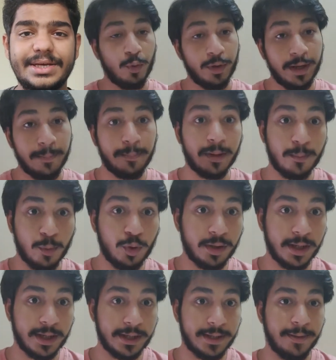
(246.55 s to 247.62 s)
उन्हें प्रमोट
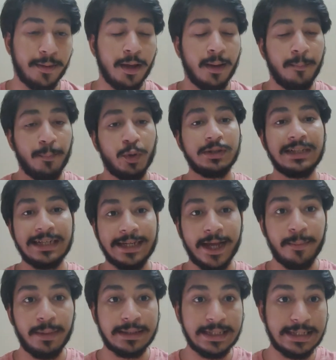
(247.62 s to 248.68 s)
करते हैं बिकॉज
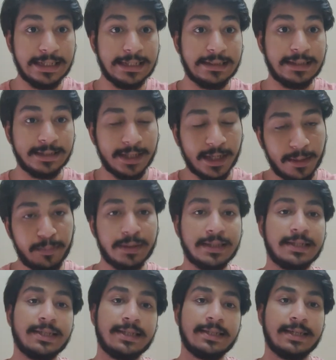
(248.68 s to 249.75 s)
इंडिया में से कितने सारे
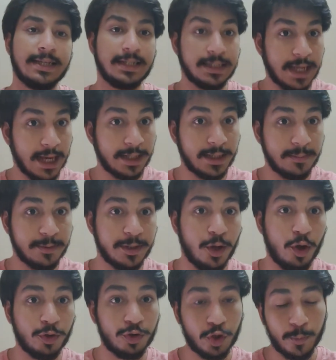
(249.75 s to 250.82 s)
बिजनेसेस है स्टार्टअप्स है
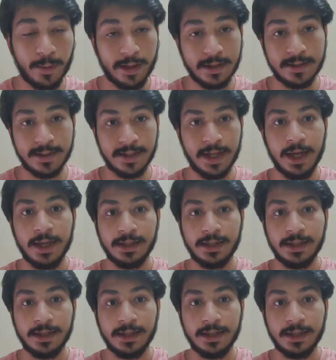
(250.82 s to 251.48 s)
ऑन्टरप्रनर्स है